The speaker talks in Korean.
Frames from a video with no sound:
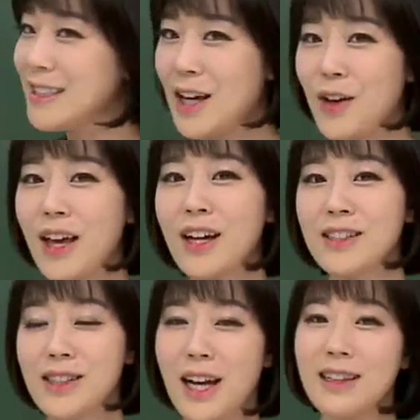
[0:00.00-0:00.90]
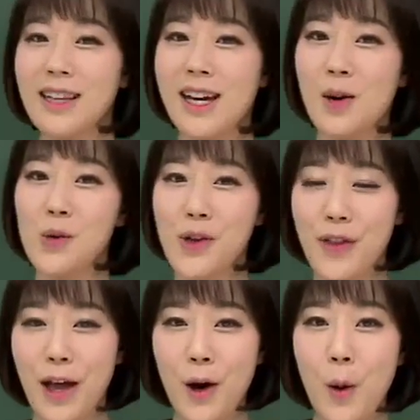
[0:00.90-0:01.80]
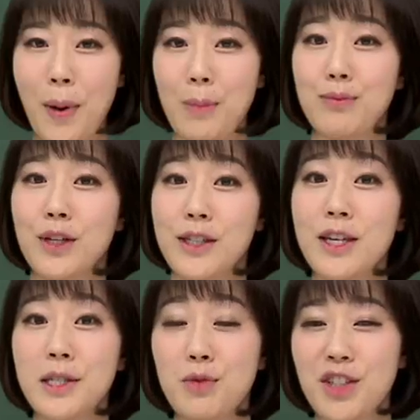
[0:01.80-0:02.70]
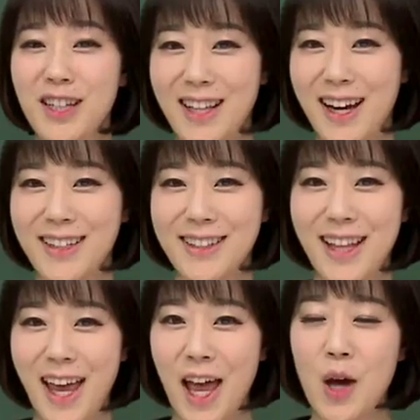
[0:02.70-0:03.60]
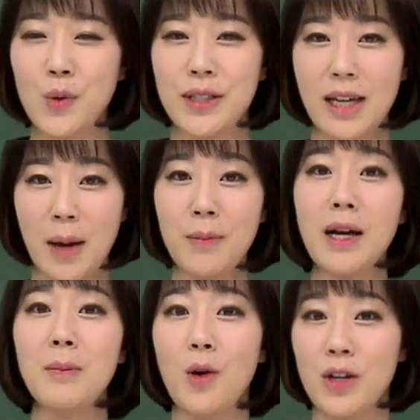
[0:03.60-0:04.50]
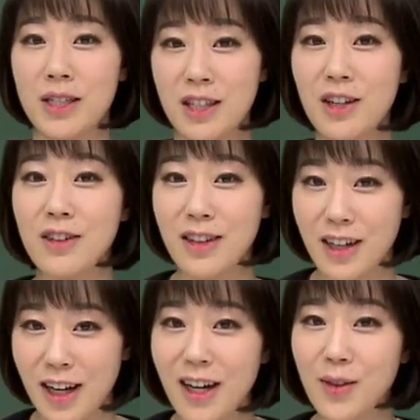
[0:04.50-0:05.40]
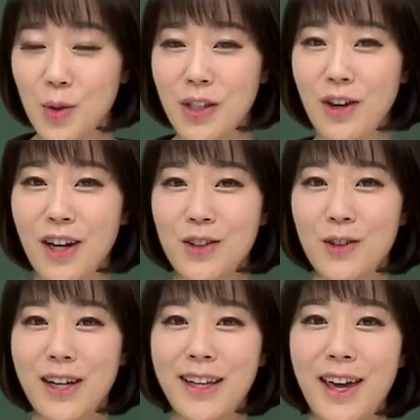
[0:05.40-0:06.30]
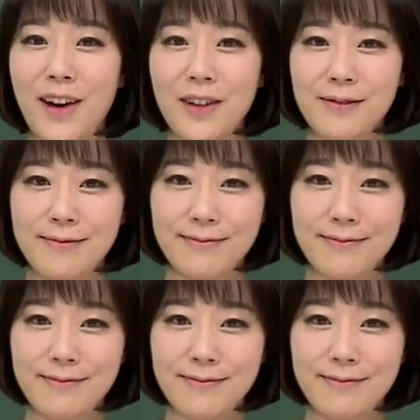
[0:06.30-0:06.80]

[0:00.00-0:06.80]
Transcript: 자, 여기까지 잘 따라오셨나요? 바쁘게 세 지문이나 나갔는데 우리 잠깐 머리 식혔다가 또 이어가도록 할게요.